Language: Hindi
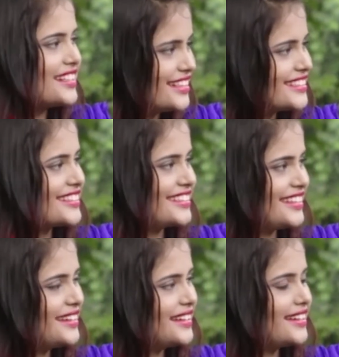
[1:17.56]
कर सकते
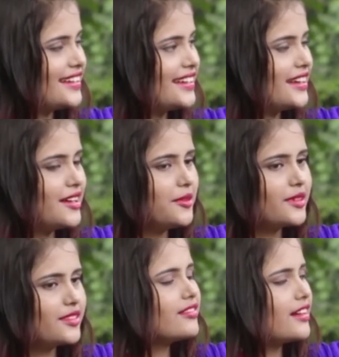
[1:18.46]
हैं अच्छा नहीं कर सकते
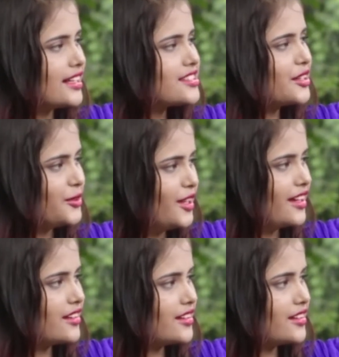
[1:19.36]
बट अच्छा रोल है